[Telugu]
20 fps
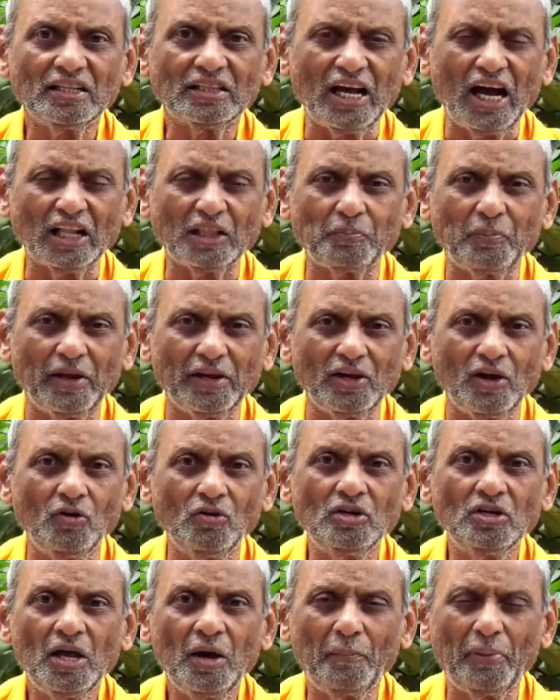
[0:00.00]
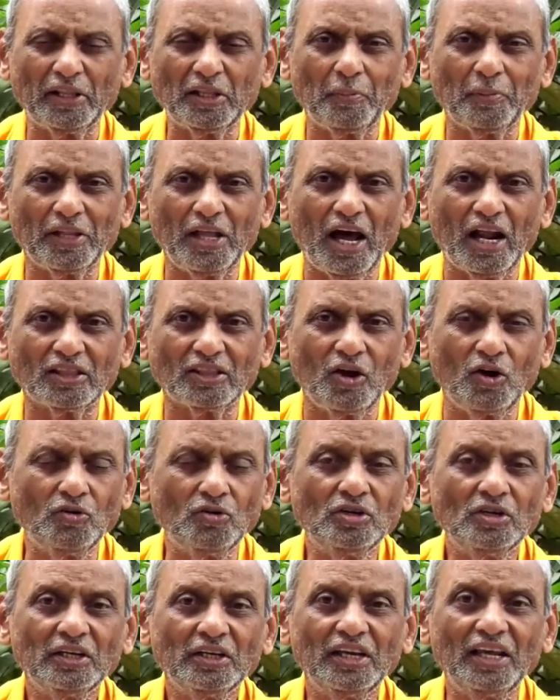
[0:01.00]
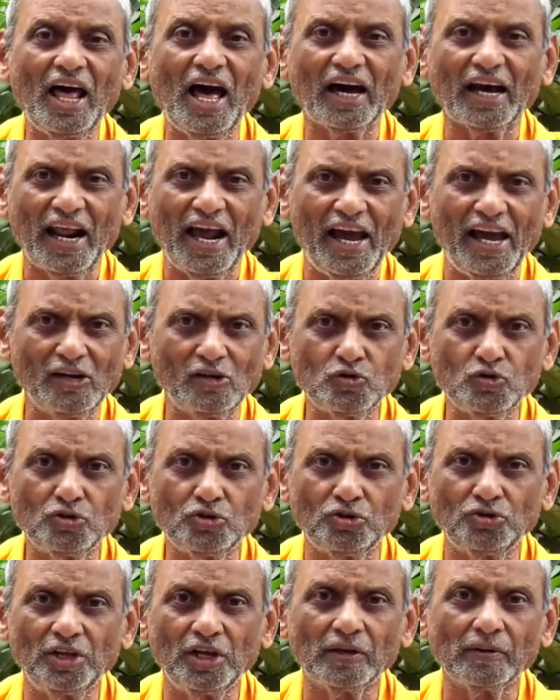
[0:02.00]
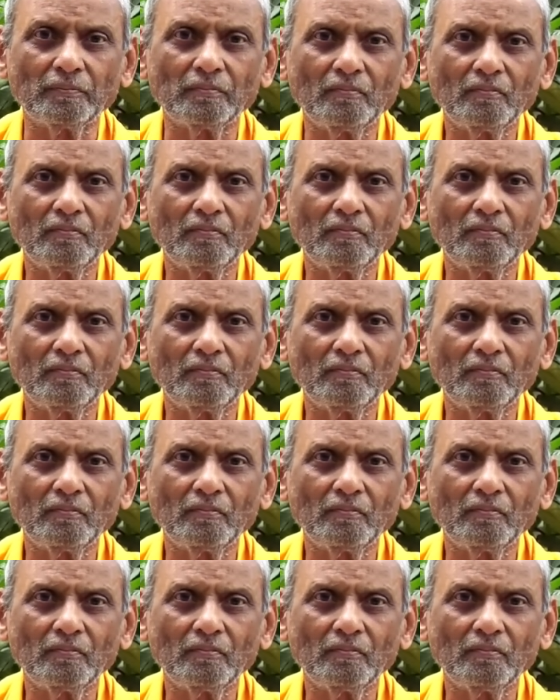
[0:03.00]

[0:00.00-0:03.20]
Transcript: తాత్పర్యం ప్రతిపదార్థం ఇలాగ రాయాల్సి ఉంటుంది